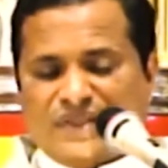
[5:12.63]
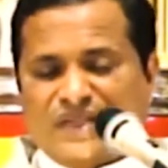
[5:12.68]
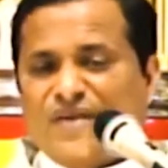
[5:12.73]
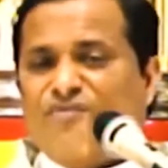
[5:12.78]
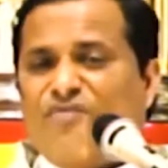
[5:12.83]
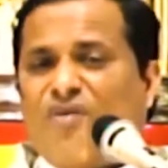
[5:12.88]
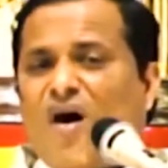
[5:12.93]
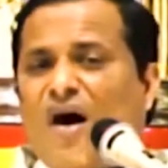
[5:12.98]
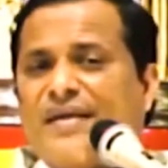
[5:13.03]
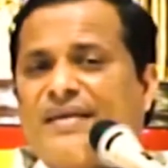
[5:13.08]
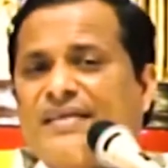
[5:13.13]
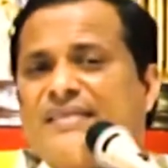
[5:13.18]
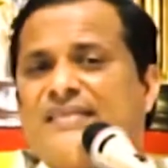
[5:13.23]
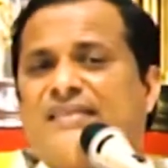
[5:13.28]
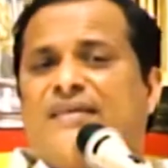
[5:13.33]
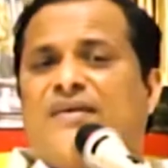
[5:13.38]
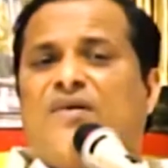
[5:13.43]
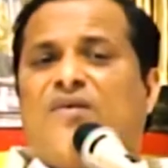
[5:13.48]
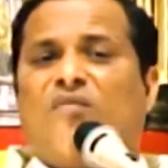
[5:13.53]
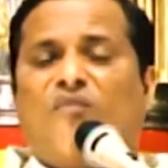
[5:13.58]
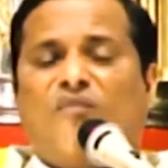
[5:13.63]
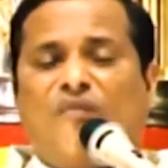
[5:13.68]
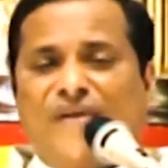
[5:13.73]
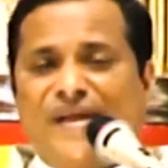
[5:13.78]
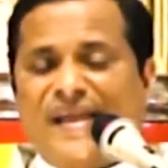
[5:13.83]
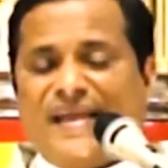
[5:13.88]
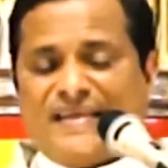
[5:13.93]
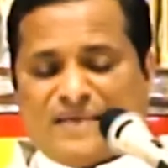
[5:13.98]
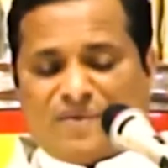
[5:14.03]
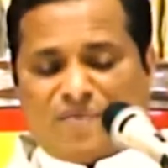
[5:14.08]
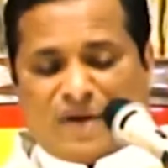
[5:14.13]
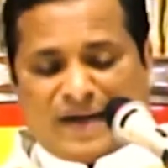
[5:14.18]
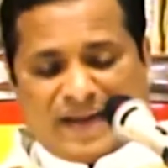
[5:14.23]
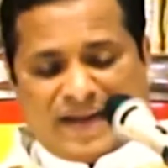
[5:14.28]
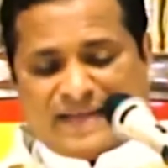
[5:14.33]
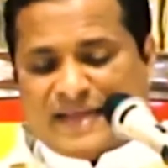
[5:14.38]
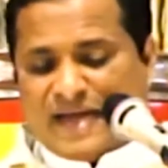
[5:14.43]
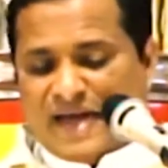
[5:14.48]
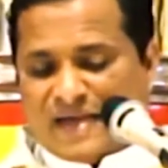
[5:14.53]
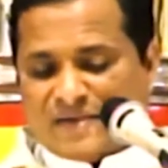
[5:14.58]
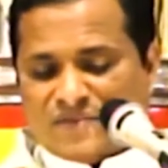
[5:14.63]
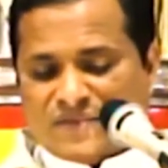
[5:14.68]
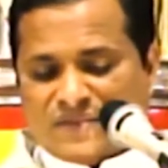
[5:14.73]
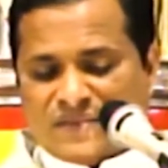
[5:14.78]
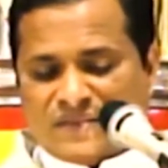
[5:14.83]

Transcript: எவ்வாறு விண்ணேற்றம் அடைந்தார்